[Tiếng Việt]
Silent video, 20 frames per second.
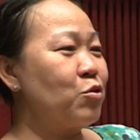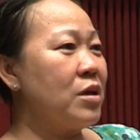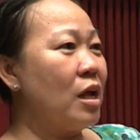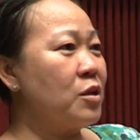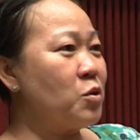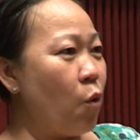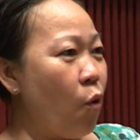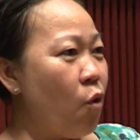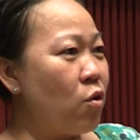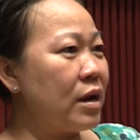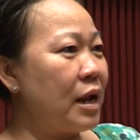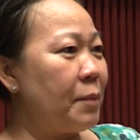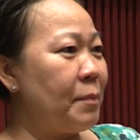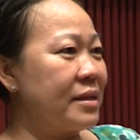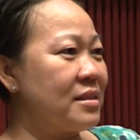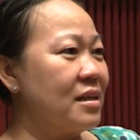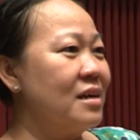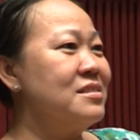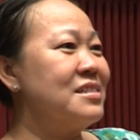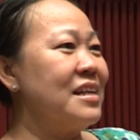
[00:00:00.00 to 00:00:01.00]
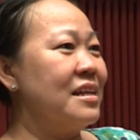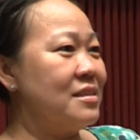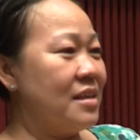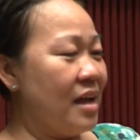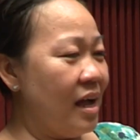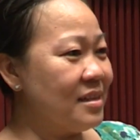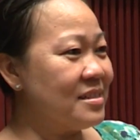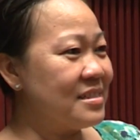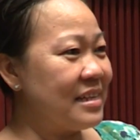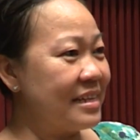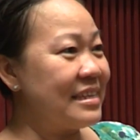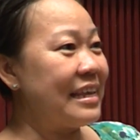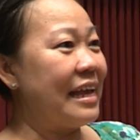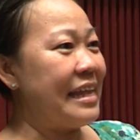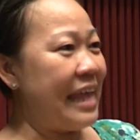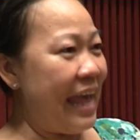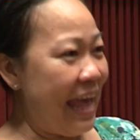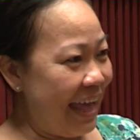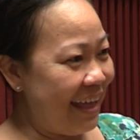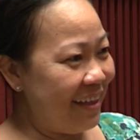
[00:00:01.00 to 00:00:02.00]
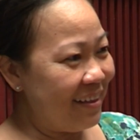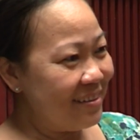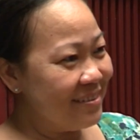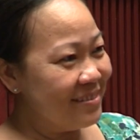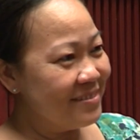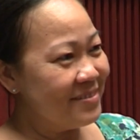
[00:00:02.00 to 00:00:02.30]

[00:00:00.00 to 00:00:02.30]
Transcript: Kết cuộc là bà Tư sẽ chết, sẽ trả giá.